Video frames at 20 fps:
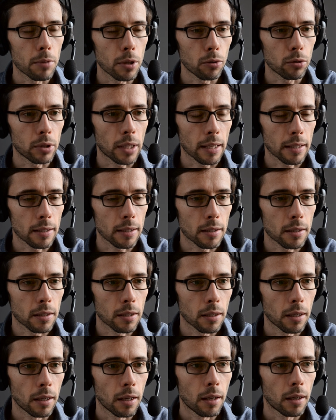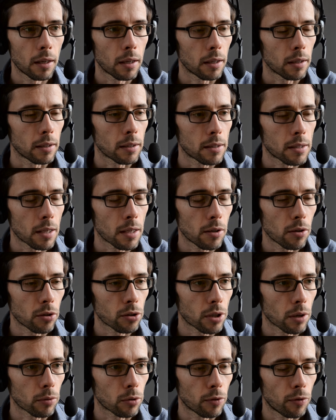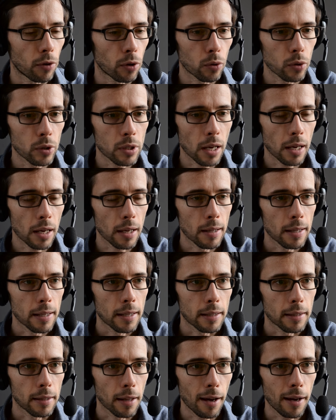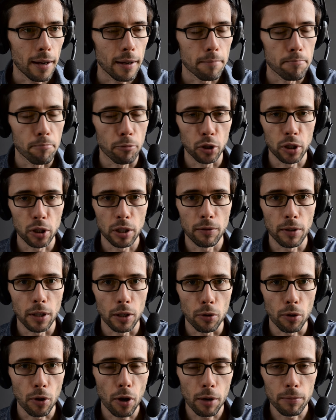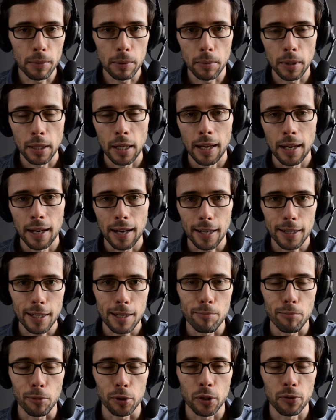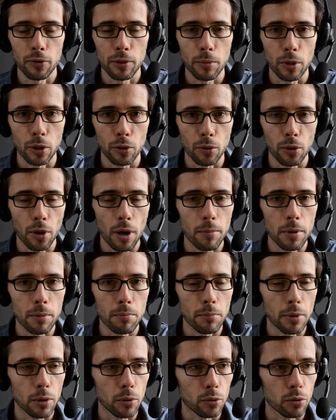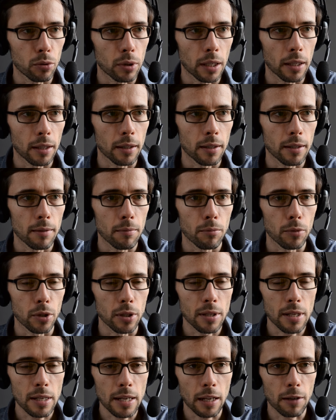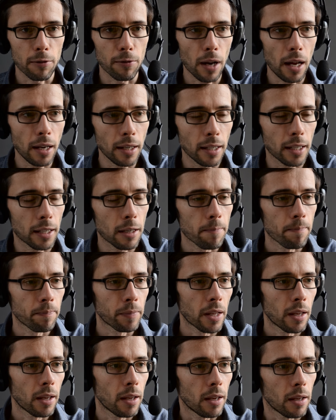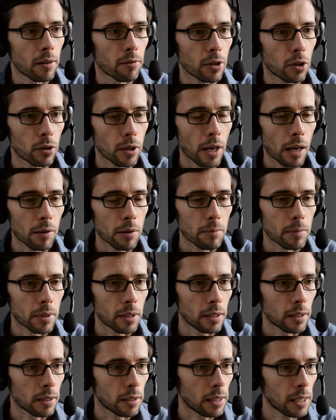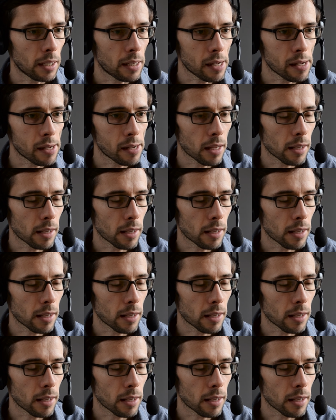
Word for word: był test E, celności autofokusa na motywie ruchomym, a tym motywem ruchomym był tutaj mój synek Franek. Wykonałem jeden